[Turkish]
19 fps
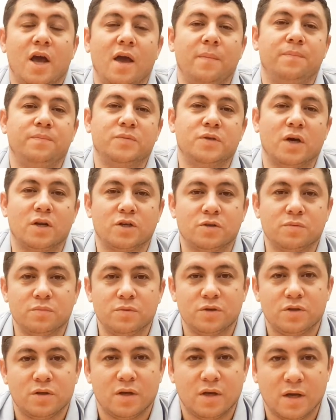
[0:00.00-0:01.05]
Hep
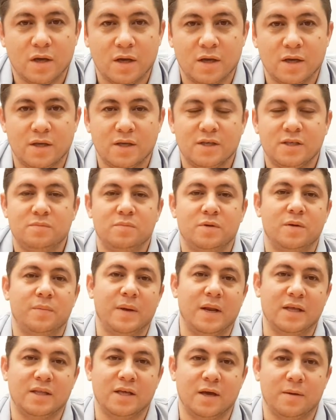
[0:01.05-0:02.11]
çalışmış e, İzmir
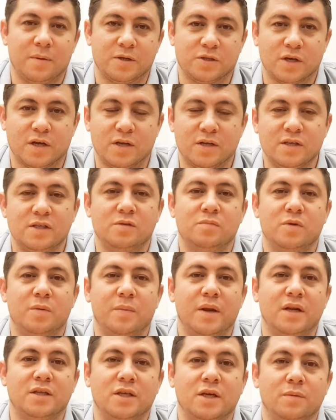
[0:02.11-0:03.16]
Belediye Başkanı. İzmir
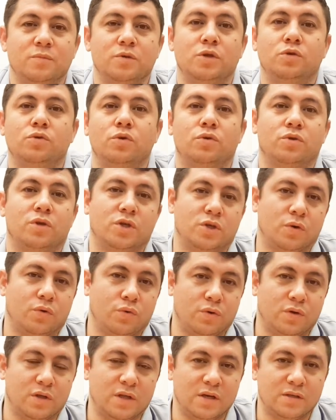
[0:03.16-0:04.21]
Belediye'mize çok
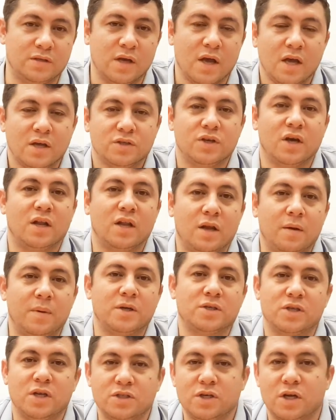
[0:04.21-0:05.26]
teşekkür ederiz. Canla
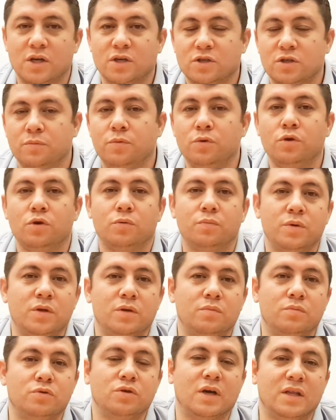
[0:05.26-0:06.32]
başla çalıştı. Büyük
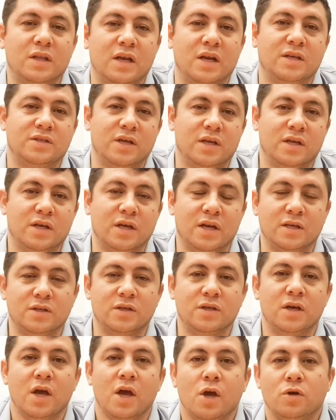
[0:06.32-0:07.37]
bir mücadele sergiledi.
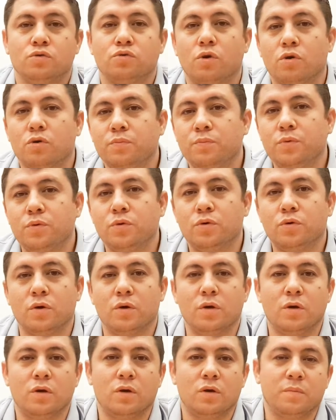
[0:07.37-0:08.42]
Çok büyük
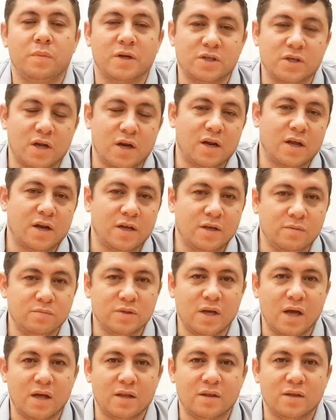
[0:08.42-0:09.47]
e, başarıları
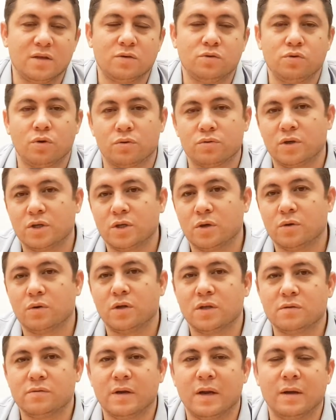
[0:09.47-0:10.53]
imza attı. Çok teşekkür
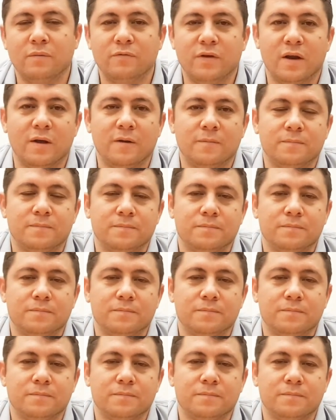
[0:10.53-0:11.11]
ederiz falan filan.